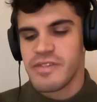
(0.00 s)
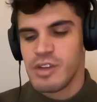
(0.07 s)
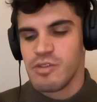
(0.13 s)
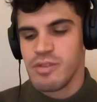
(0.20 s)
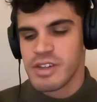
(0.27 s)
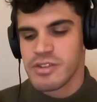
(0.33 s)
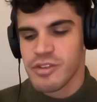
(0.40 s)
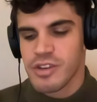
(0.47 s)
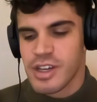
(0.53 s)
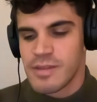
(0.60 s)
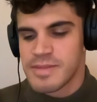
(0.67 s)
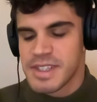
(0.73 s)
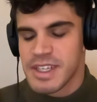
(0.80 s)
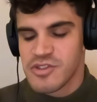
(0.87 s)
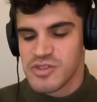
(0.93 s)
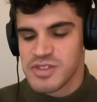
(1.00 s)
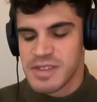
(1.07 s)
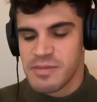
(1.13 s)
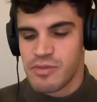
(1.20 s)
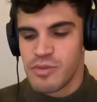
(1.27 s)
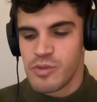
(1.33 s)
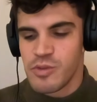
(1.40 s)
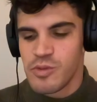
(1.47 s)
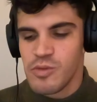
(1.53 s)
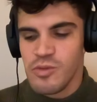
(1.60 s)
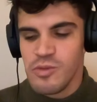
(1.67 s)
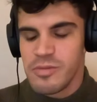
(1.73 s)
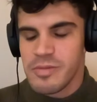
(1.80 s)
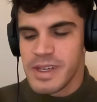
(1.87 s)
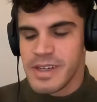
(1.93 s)
lu un truc comme ça, je sais plus
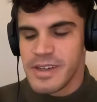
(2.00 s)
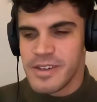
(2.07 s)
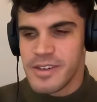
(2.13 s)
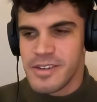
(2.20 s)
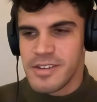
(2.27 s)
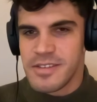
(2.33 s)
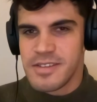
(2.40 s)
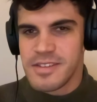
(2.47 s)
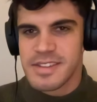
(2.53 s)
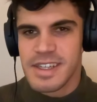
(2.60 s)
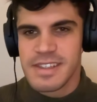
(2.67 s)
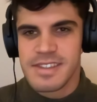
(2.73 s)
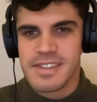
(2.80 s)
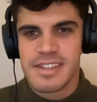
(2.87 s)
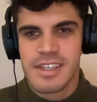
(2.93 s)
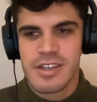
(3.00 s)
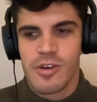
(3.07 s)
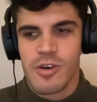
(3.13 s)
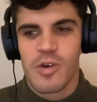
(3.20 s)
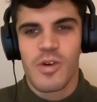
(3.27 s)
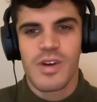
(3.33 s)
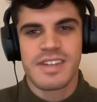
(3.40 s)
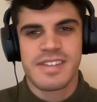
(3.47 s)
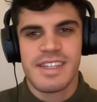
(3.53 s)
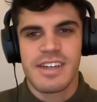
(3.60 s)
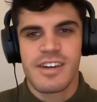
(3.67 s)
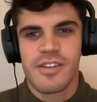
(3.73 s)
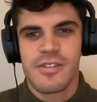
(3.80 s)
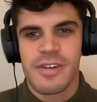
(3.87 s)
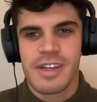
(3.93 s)
où, mais ça disait qu'en gros, la
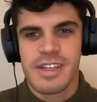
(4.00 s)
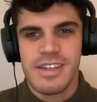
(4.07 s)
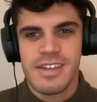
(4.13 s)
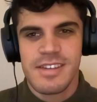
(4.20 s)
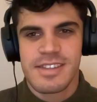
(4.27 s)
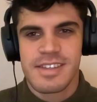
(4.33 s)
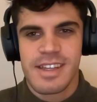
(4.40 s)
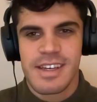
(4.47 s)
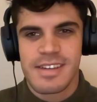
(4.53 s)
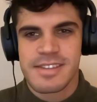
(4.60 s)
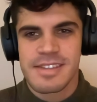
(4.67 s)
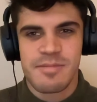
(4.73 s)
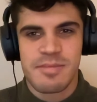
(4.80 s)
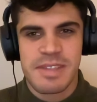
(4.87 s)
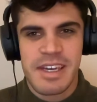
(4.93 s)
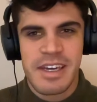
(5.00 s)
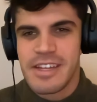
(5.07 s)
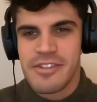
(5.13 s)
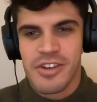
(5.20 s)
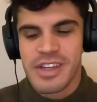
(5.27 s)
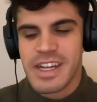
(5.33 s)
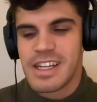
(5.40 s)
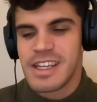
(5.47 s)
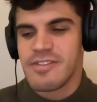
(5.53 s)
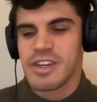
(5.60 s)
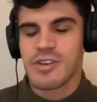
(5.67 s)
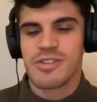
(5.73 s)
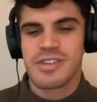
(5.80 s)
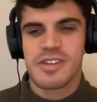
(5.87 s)
Silicon Valley, c'était un cimetière dans lequel il y avait que des